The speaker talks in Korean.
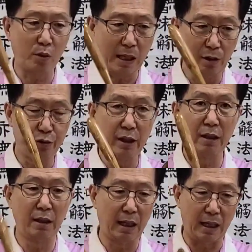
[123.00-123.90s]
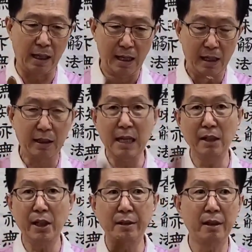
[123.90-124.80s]
목탁을 주셨는데
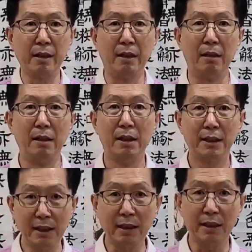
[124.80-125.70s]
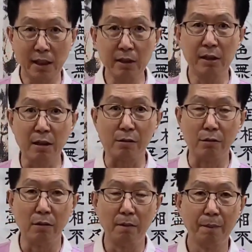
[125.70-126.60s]
그냥 쳤어요. 치니까
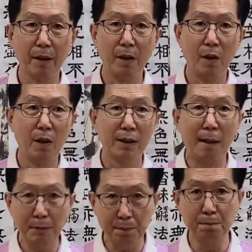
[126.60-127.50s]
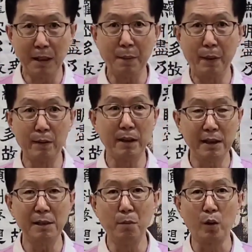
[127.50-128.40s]
쳐지더라고. 30분 만에 배워서
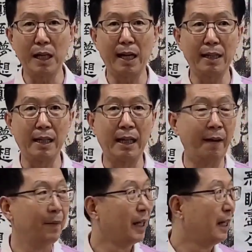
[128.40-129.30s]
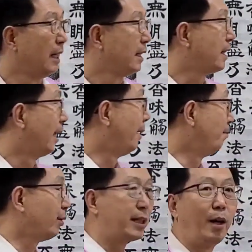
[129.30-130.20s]
친 목탁에다가
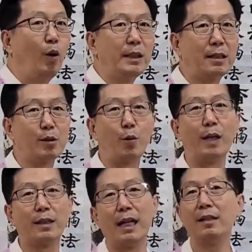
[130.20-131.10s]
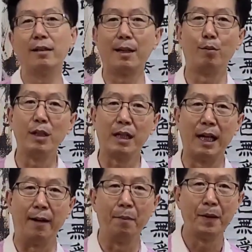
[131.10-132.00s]
전부 저 혼자서 좋아서 하는 거다
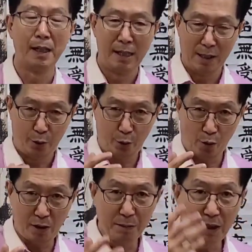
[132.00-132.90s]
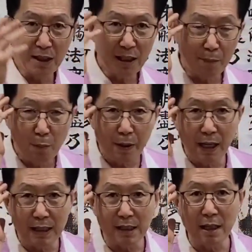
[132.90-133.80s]
보니까 조금 듣기가
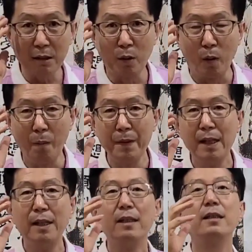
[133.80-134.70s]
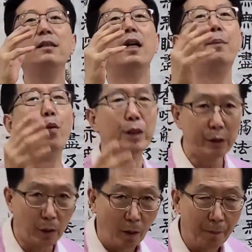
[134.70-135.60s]
불편하시더라도
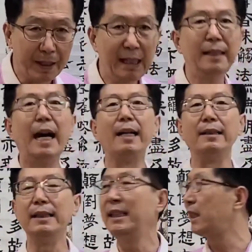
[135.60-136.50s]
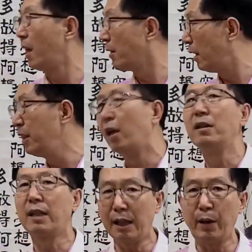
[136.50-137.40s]
들어보시고 일단은 이 경전이
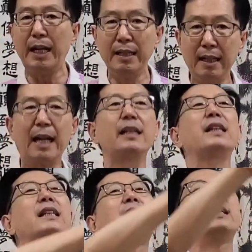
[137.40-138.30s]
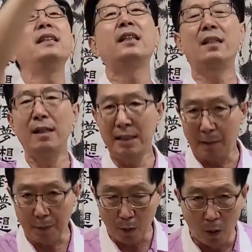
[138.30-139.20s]
어떻게 되어 있는가 큰 틀을
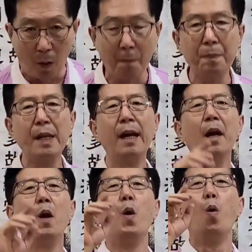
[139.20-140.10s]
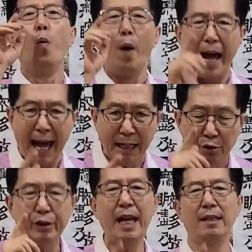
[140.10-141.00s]
잡고 왜
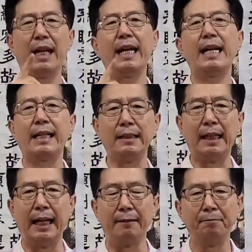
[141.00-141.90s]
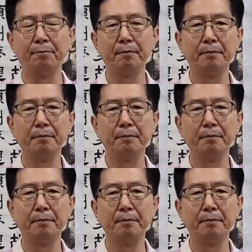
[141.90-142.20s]
수행을 해야 하는가